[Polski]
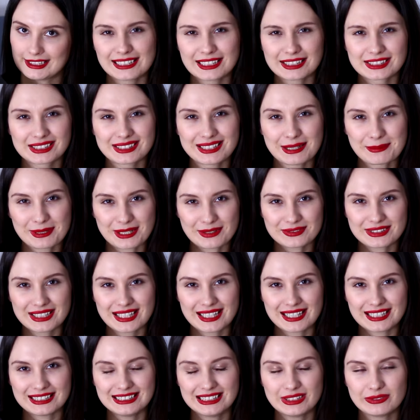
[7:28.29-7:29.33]
Także
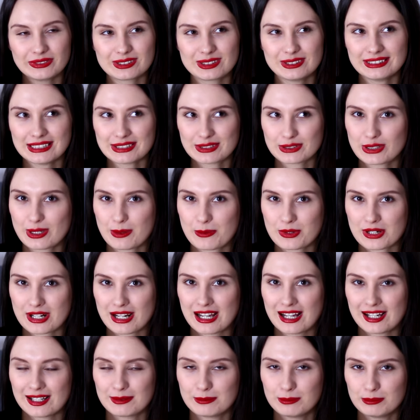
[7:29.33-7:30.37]
naprawdę nie wygląda to dobrze,
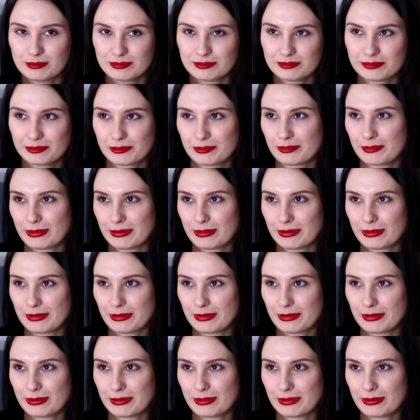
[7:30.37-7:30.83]
mm,